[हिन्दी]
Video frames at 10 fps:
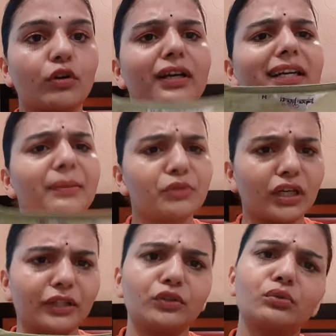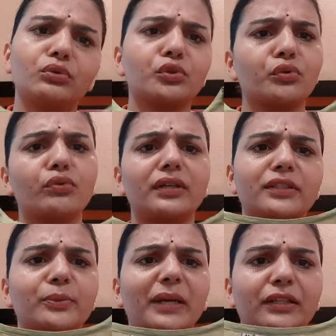और अगर आप चाहते हो तो
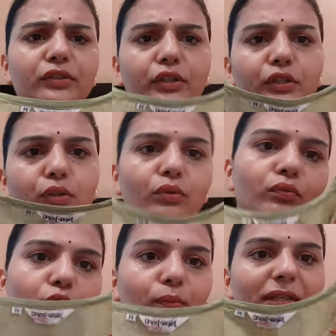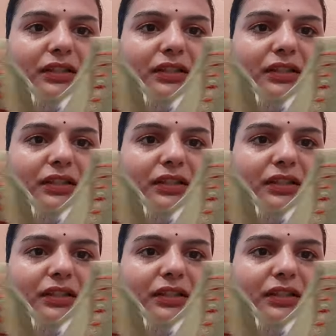चोकर्स पहन सकते हो वो